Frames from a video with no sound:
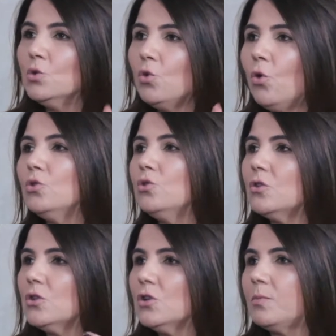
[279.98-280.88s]

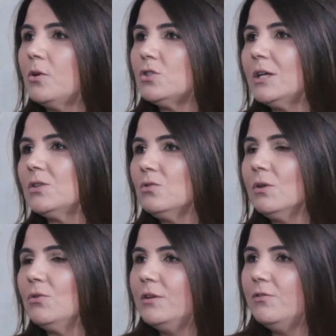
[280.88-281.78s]
Todos os seus projetos do
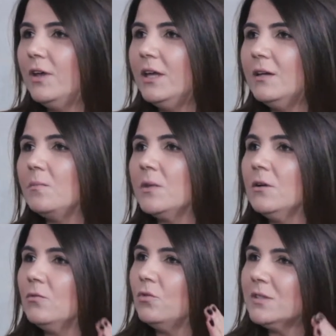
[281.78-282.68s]
ano que vem,
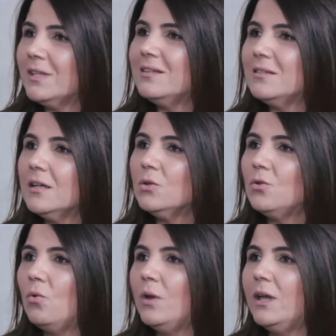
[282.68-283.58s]
você estando
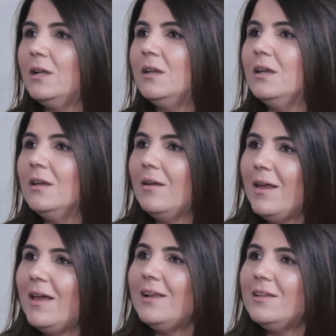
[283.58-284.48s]
com Ele,
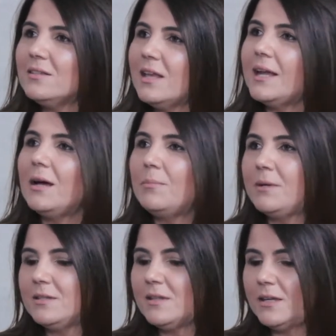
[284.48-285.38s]
Ele estará
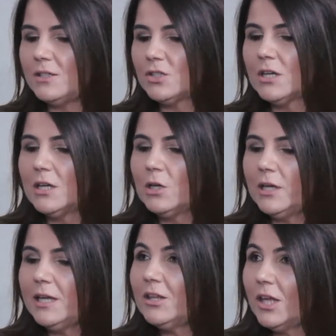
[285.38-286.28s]
presente.
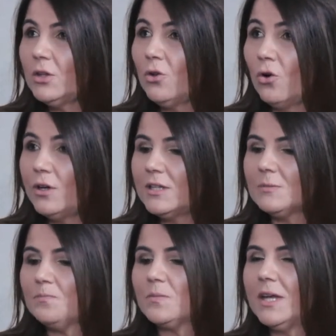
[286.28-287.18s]
Item
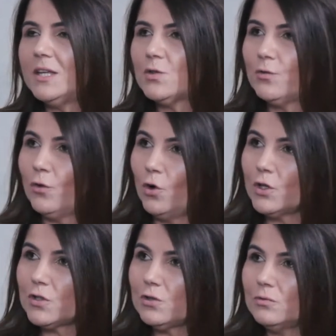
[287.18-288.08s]
2:
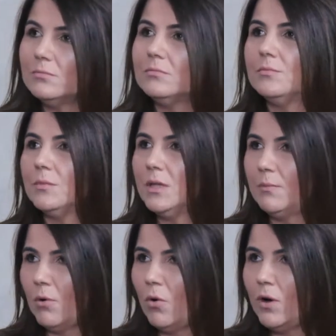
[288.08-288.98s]
esforço
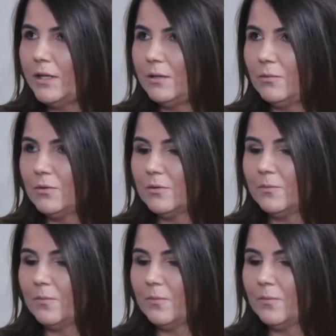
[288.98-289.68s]
e bom ânimo.